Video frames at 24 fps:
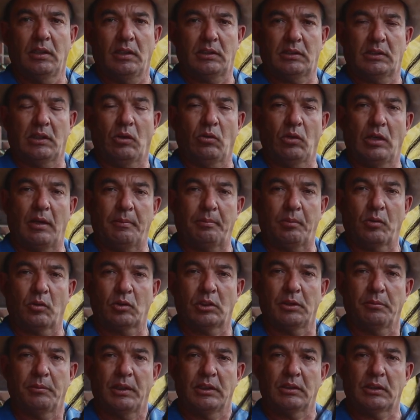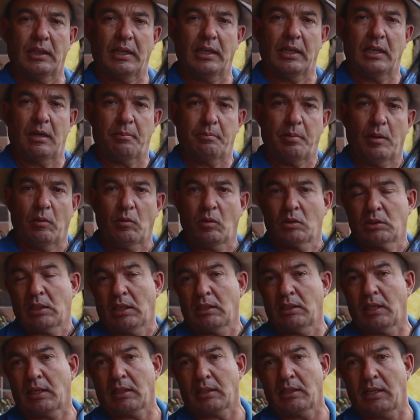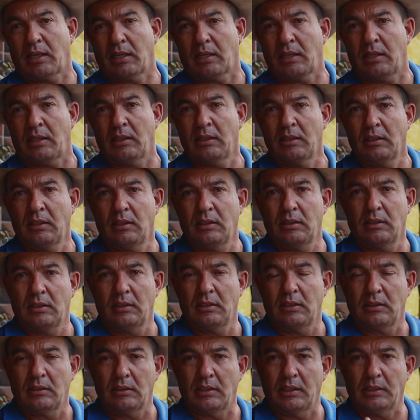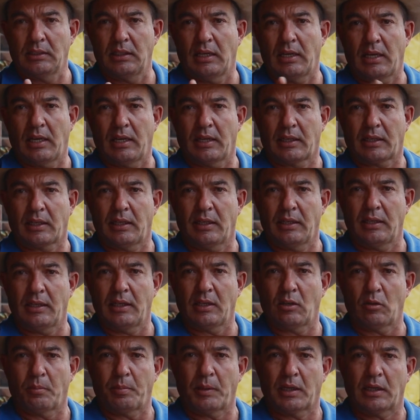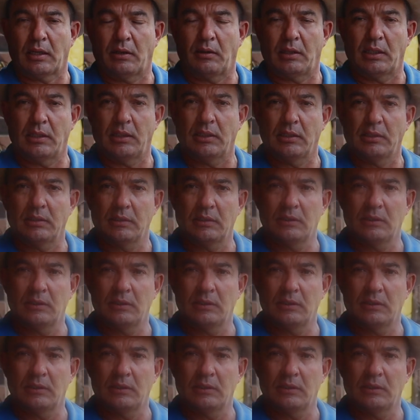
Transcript: Hasta una próxima entrega, Pablo Saldarriaga, desde la Herrería en Copacabana.